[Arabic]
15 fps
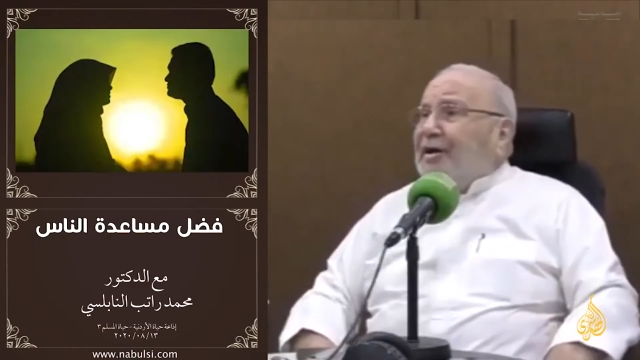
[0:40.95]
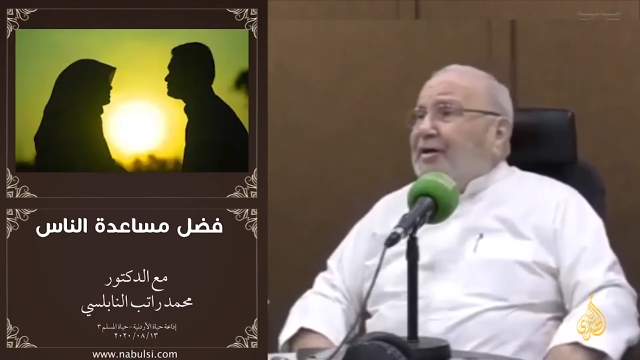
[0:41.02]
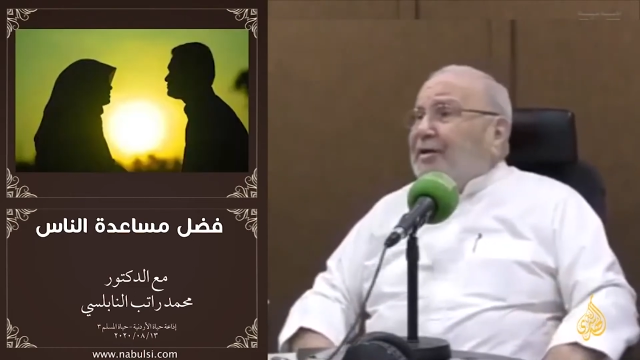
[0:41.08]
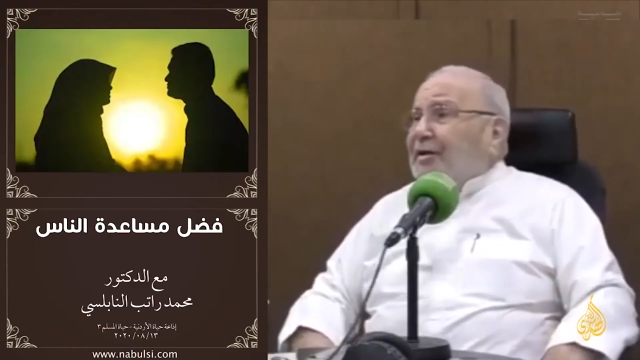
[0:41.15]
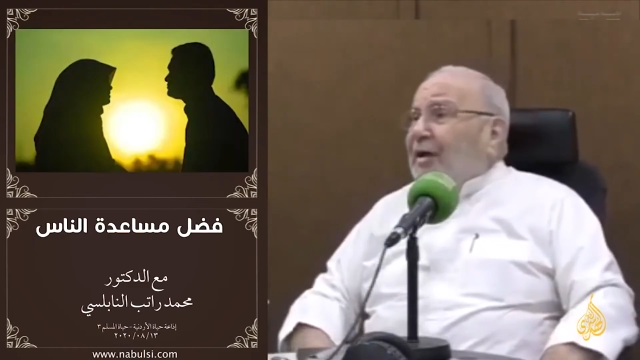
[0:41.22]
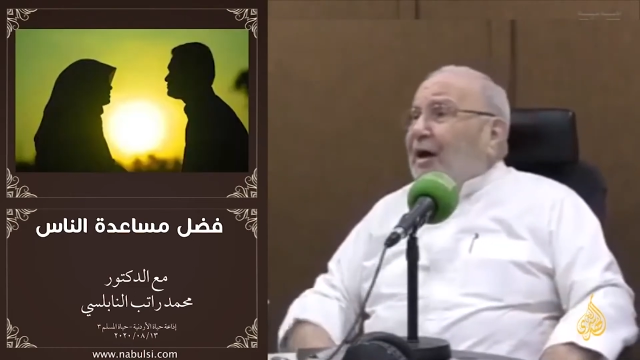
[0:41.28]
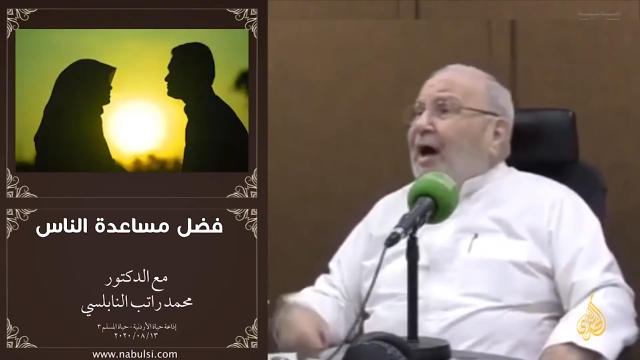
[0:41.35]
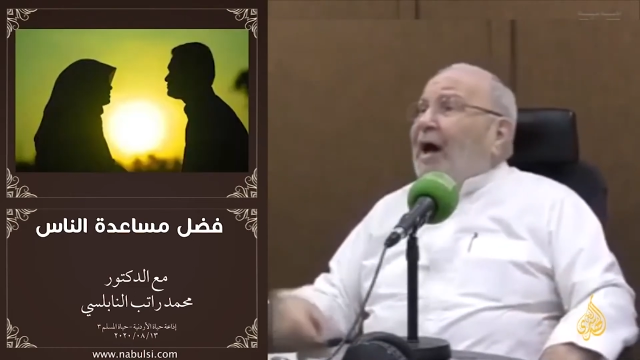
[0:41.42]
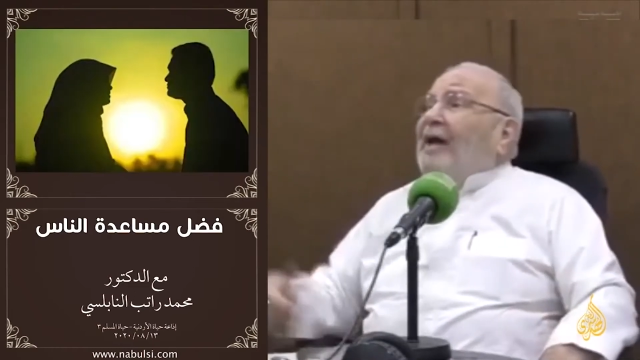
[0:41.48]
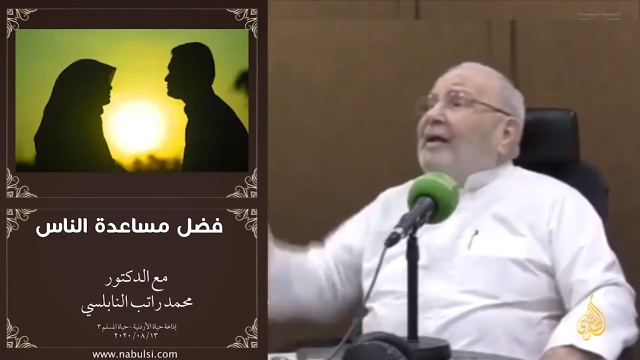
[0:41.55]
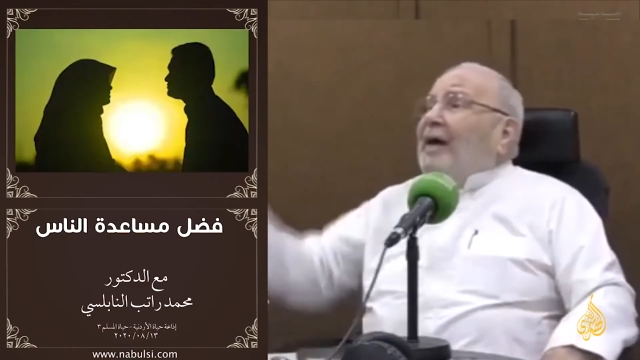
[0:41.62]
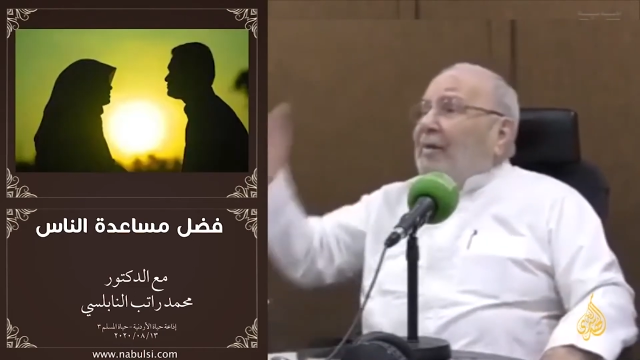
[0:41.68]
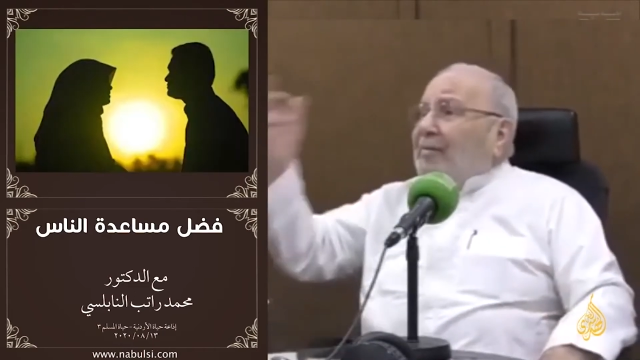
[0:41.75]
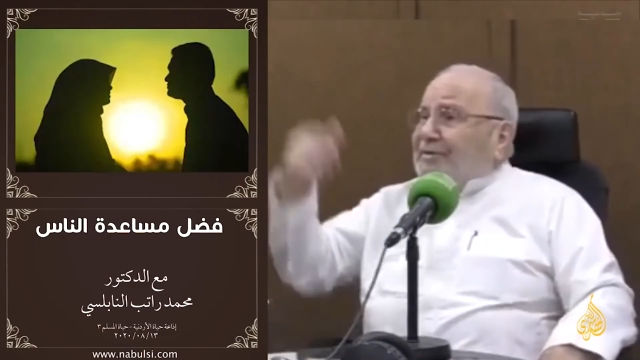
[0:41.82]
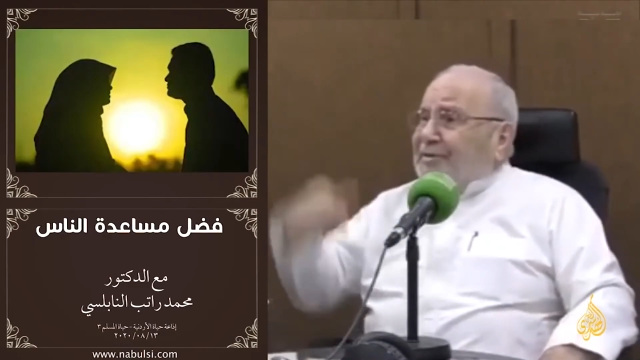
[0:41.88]
عمل صالح
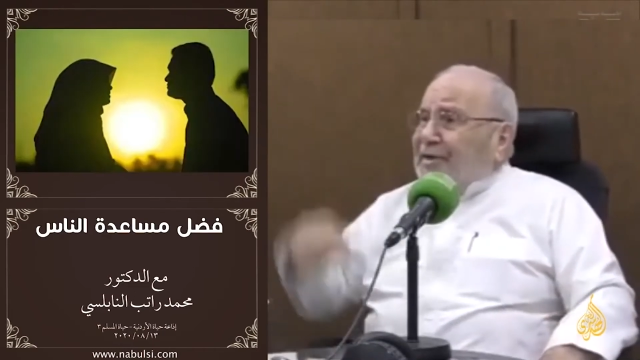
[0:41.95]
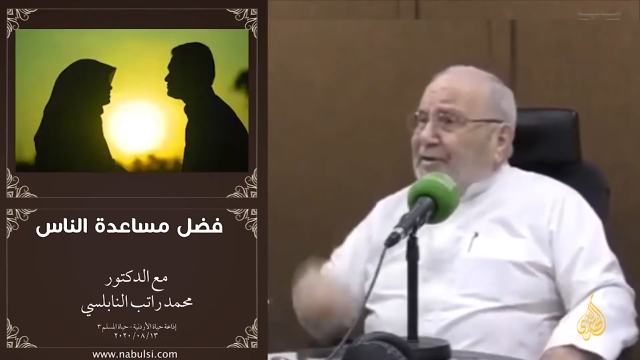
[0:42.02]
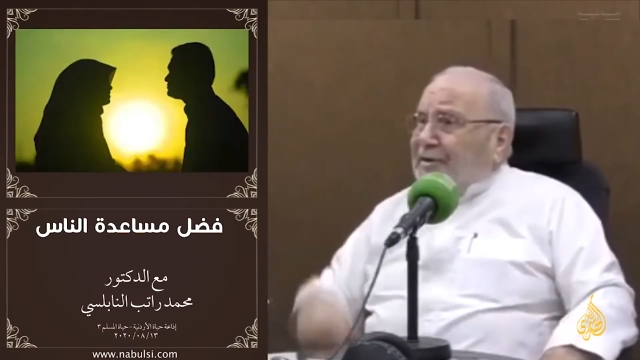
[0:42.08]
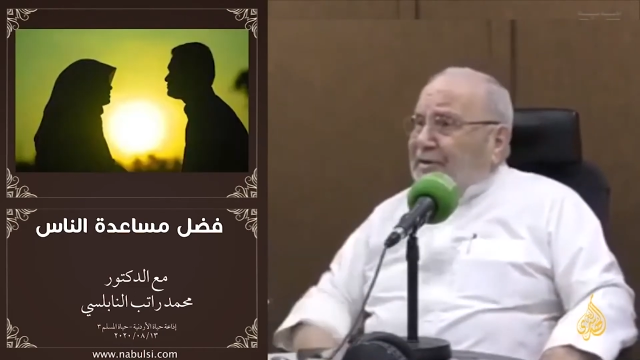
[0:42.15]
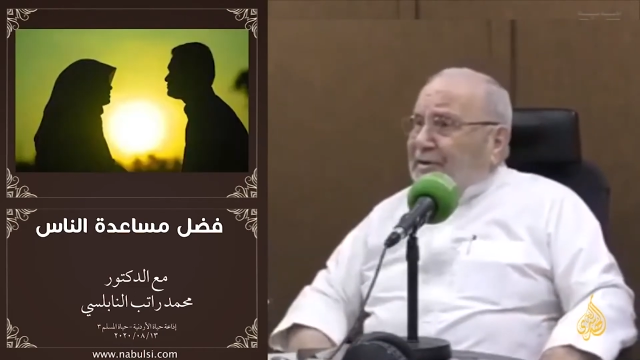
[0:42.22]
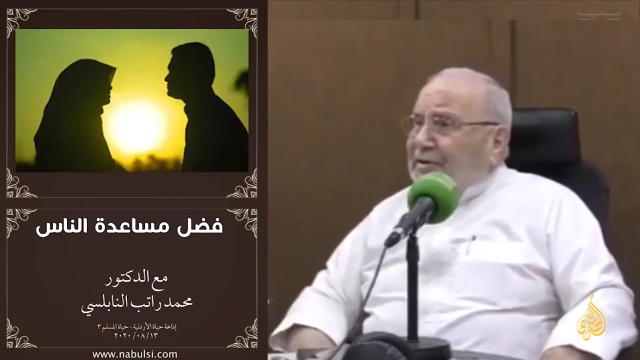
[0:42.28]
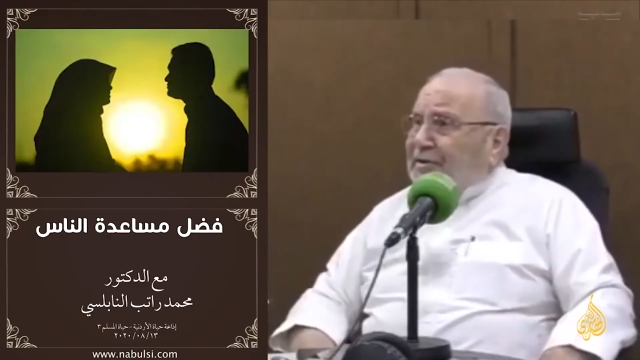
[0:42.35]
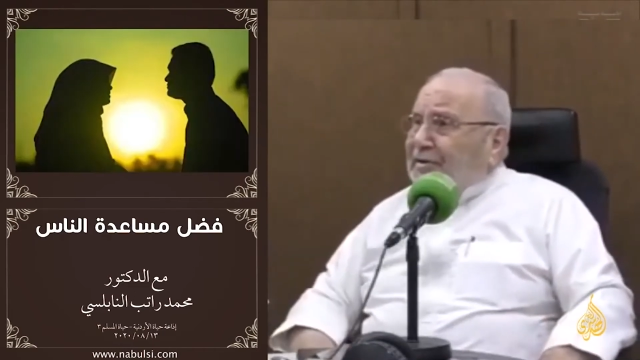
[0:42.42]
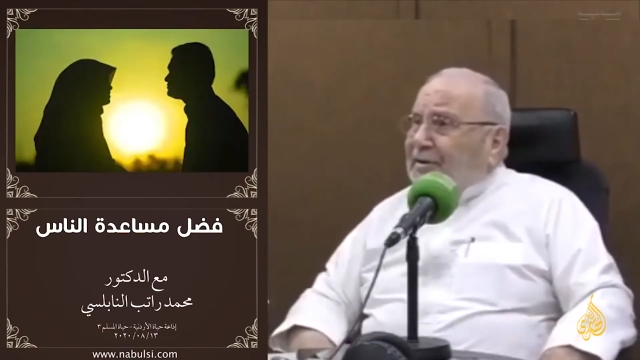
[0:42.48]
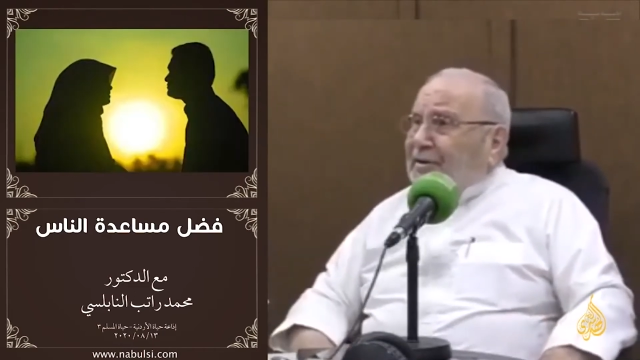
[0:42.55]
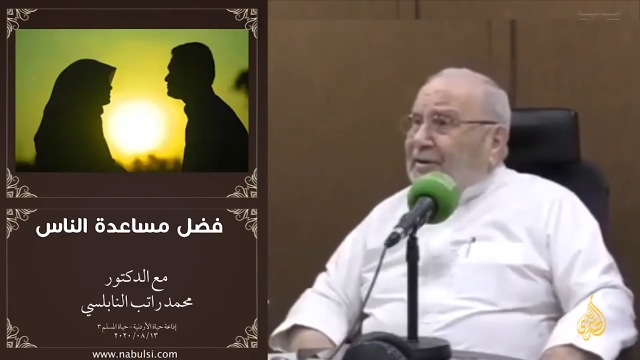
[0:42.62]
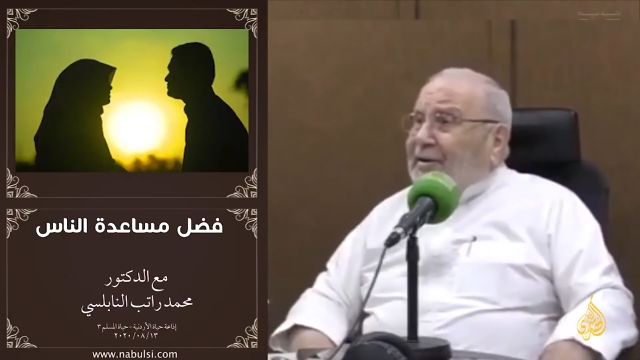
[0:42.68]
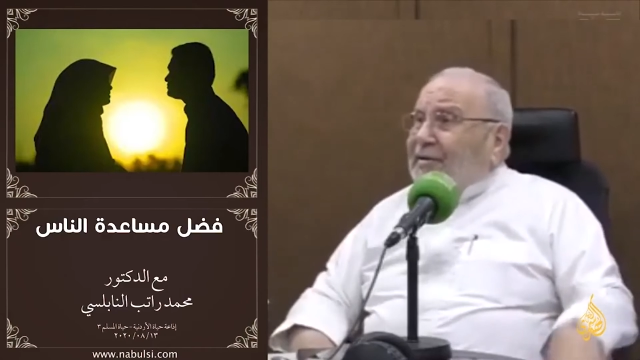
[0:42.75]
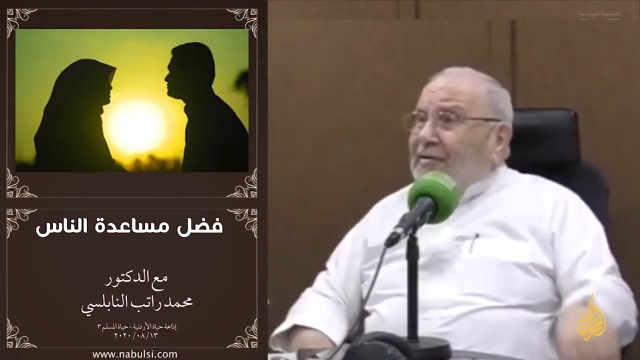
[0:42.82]
أعلى عمل صالح